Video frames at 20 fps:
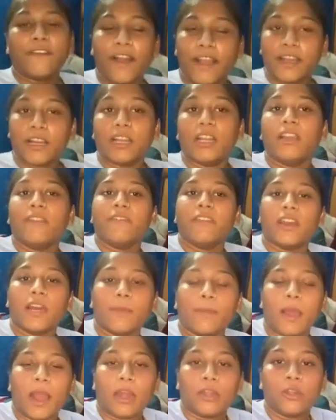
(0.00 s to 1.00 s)
फाइनली वी
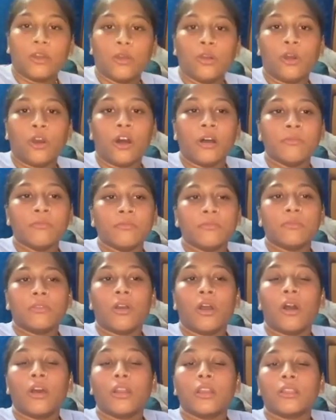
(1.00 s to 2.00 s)
आर बैक टू होम
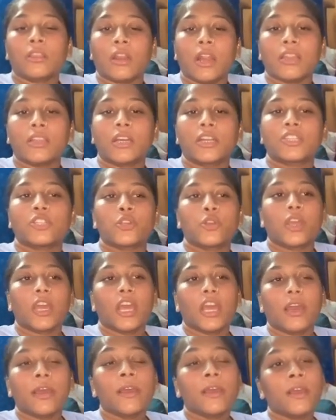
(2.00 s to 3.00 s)
और इतना थक चुके
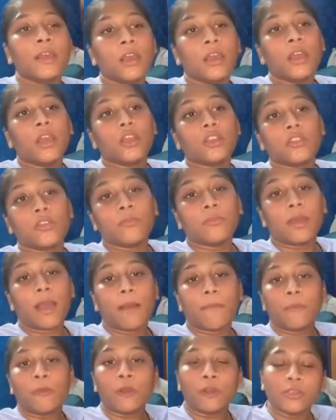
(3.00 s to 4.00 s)
हैं तो मैं
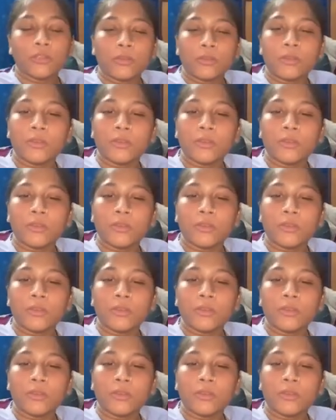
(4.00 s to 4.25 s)
आपको